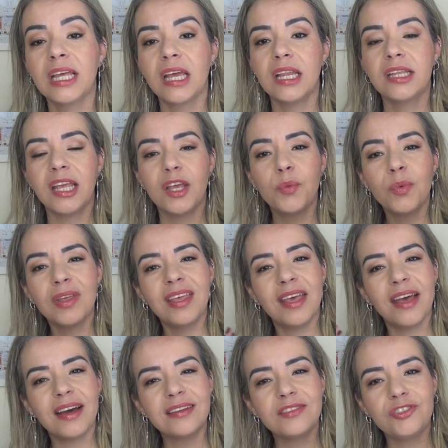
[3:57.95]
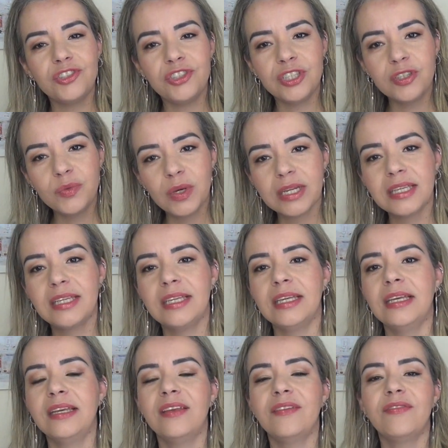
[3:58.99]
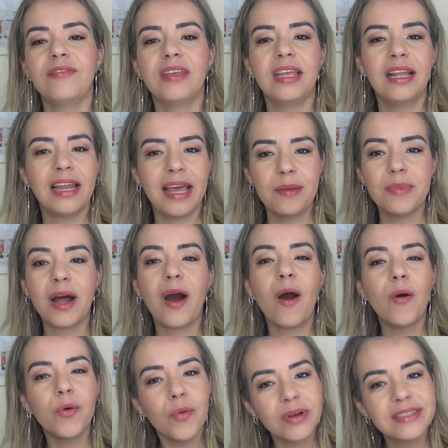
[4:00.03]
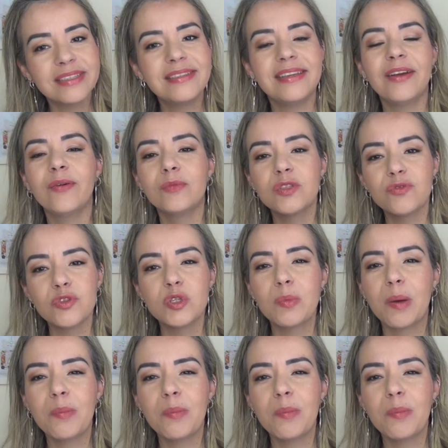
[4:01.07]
Ele tem um que ardido aqui, que, que lembra algo assim, como se fosse